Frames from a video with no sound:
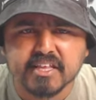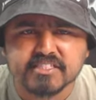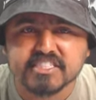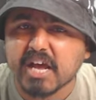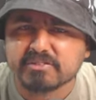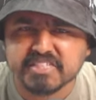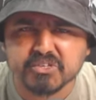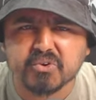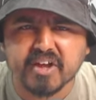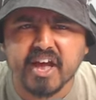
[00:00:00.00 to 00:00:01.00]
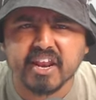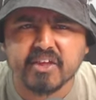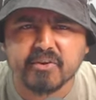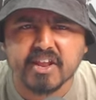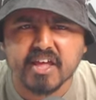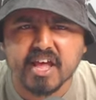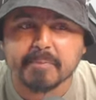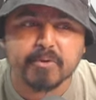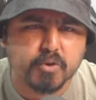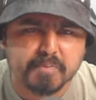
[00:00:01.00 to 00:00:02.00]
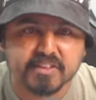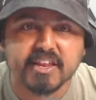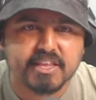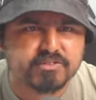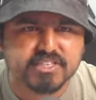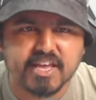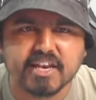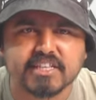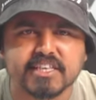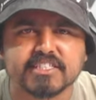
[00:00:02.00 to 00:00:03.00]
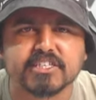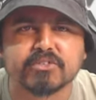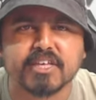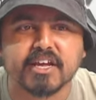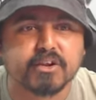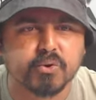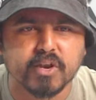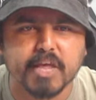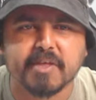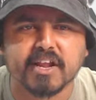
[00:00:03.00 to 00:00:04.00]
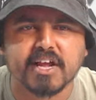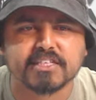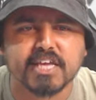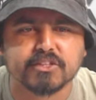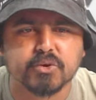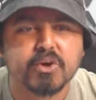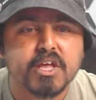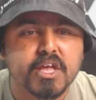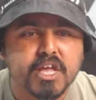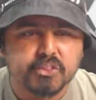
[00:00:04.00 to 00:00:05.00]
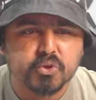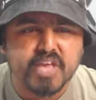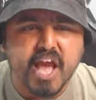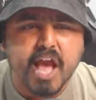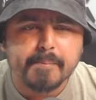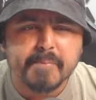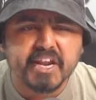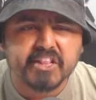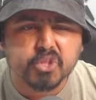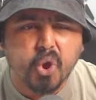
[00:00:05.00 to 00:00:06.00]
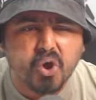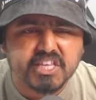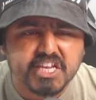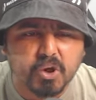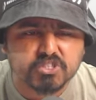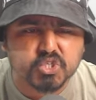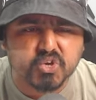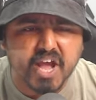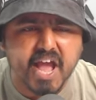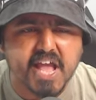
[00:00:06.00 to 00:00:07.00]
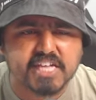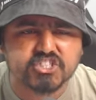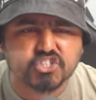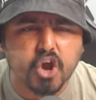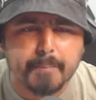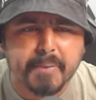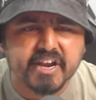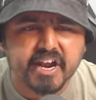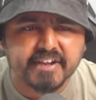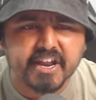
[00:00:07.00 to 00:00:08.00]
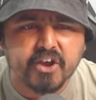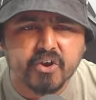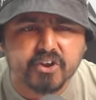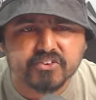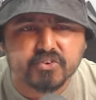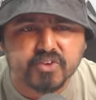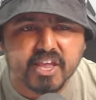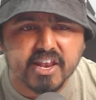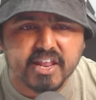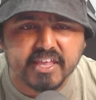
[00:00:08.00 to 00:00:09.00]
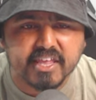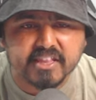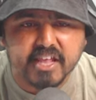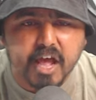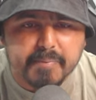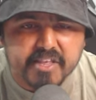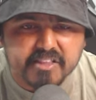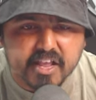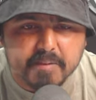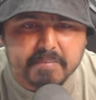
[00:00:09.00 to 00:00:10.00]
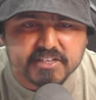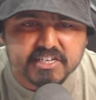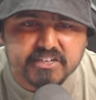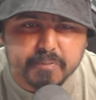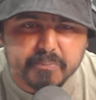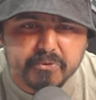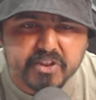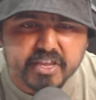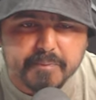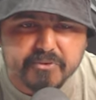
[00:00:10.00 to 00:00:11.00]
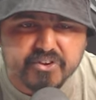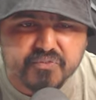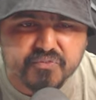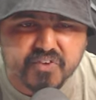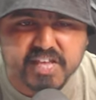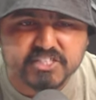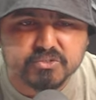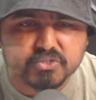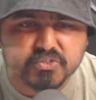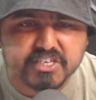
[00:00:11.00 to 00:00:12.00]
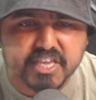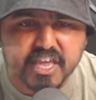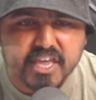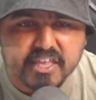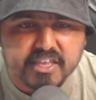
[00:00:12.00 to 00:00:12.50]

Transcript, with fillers: चाव से जो खा रहे हो ना आप लोग को पता नहीं उसकी हालत कैसी होती है अगर खुले में रखा जाए तो तो यहाँ पर दो दिन हो चुका है चौपन गट्टे हो चुके हैं लेकिन अभी तक मछली तो पूरी की पूरी फ्रेश हो चुकी है